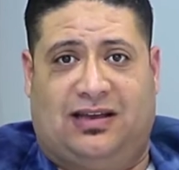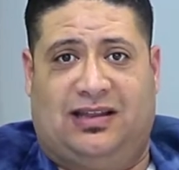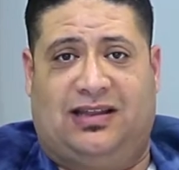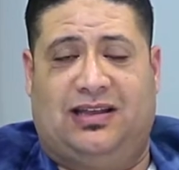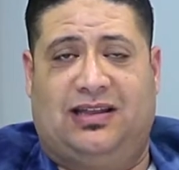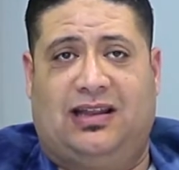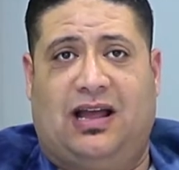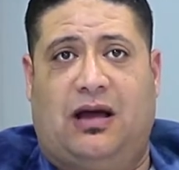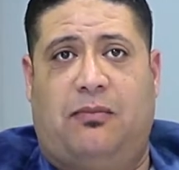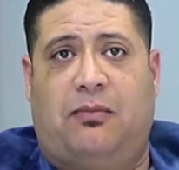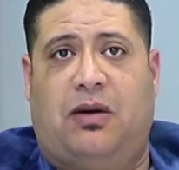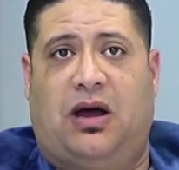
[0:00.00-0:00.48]

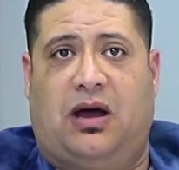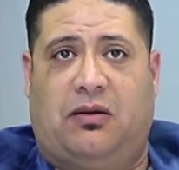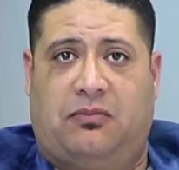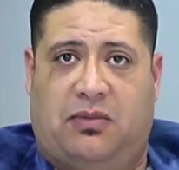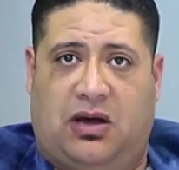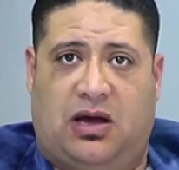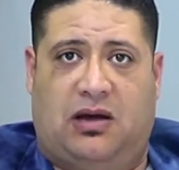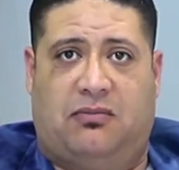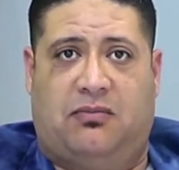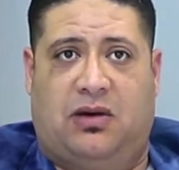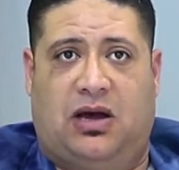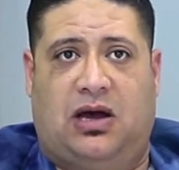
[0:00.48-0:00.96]
جديده ما
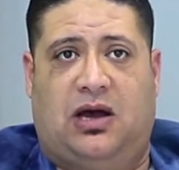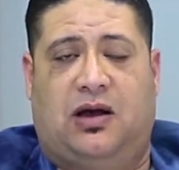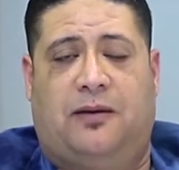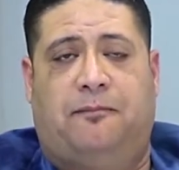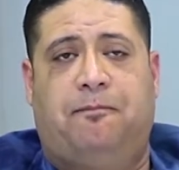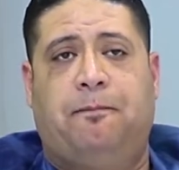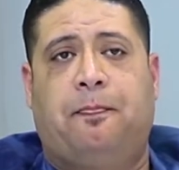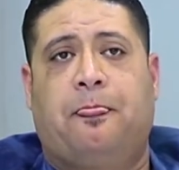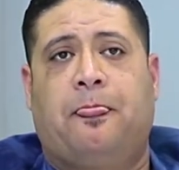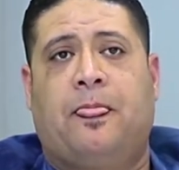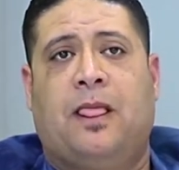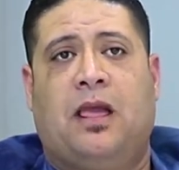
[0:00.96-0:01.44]
ما ما
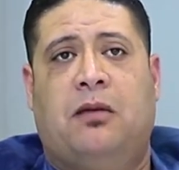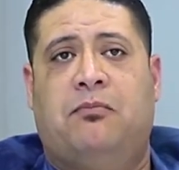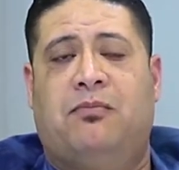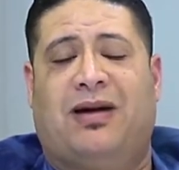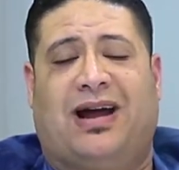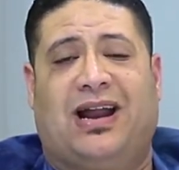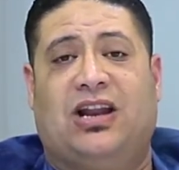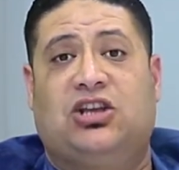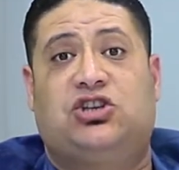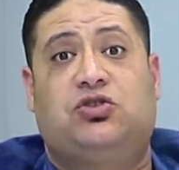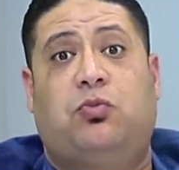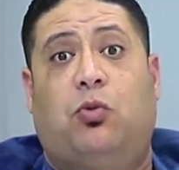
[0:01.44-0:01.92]
ما
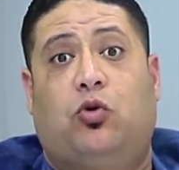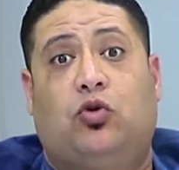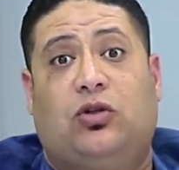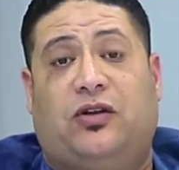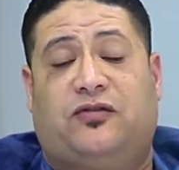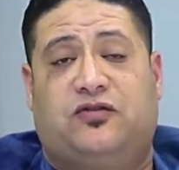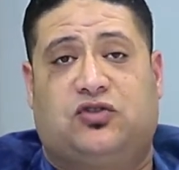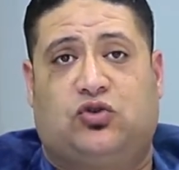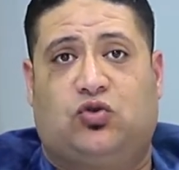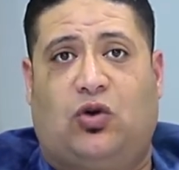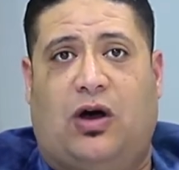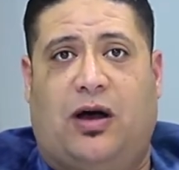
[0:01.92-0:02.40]
كانتش
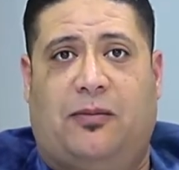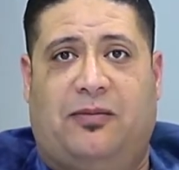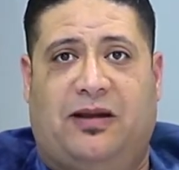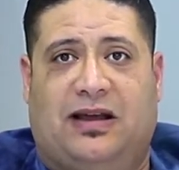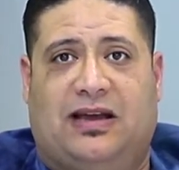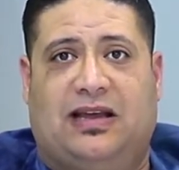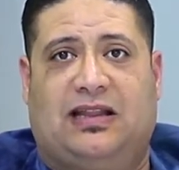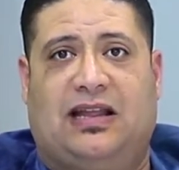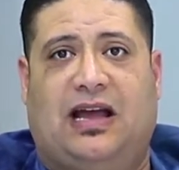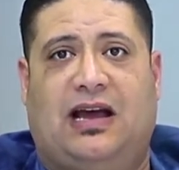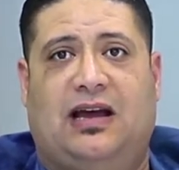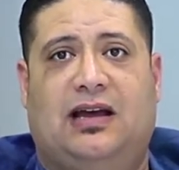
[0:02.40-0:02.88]
موجوده في السوق قبل
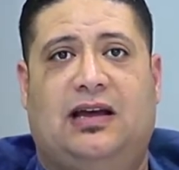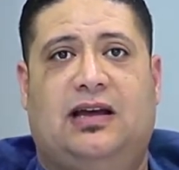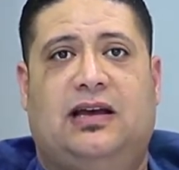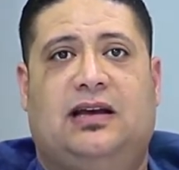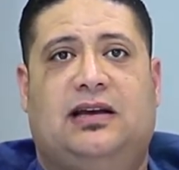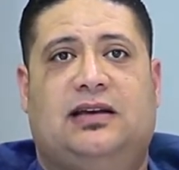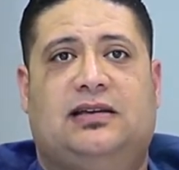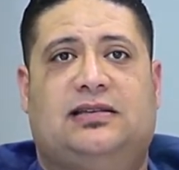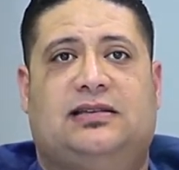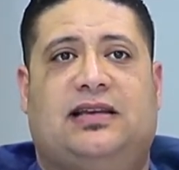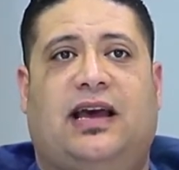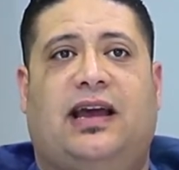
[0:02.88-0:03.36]
كده
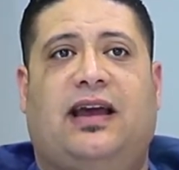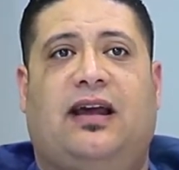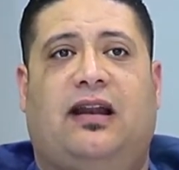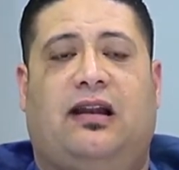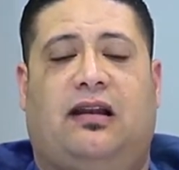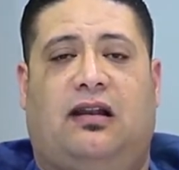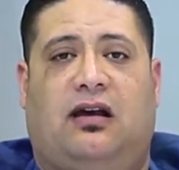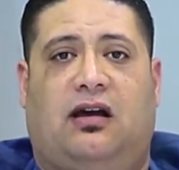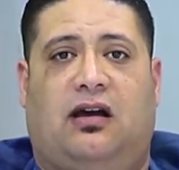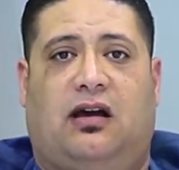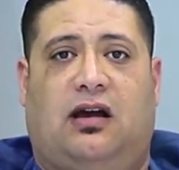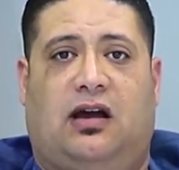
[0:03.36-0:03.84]
زي
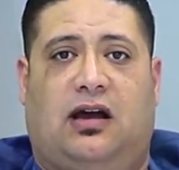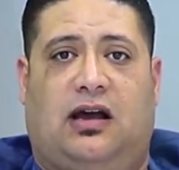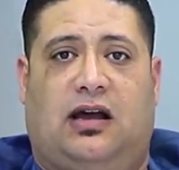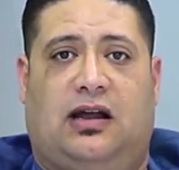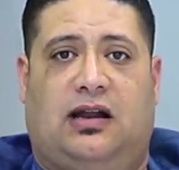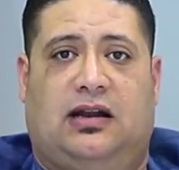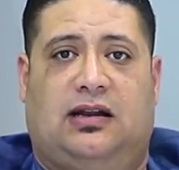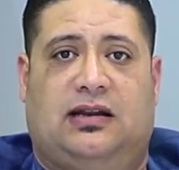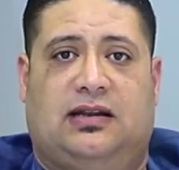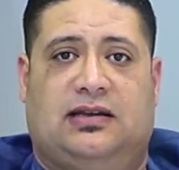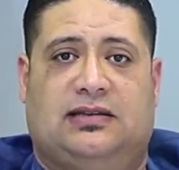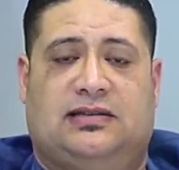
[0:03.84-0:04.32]

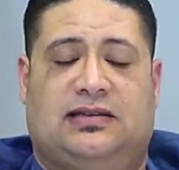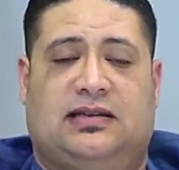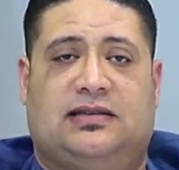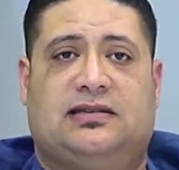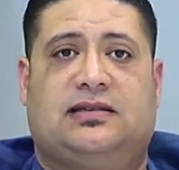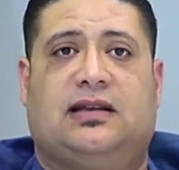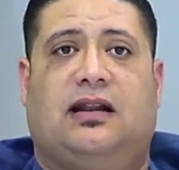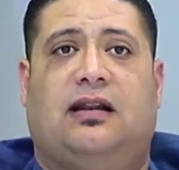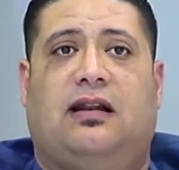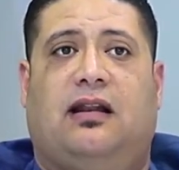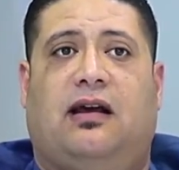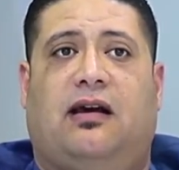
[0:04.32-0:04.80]

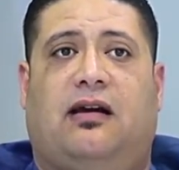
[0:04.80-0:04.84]
الازاز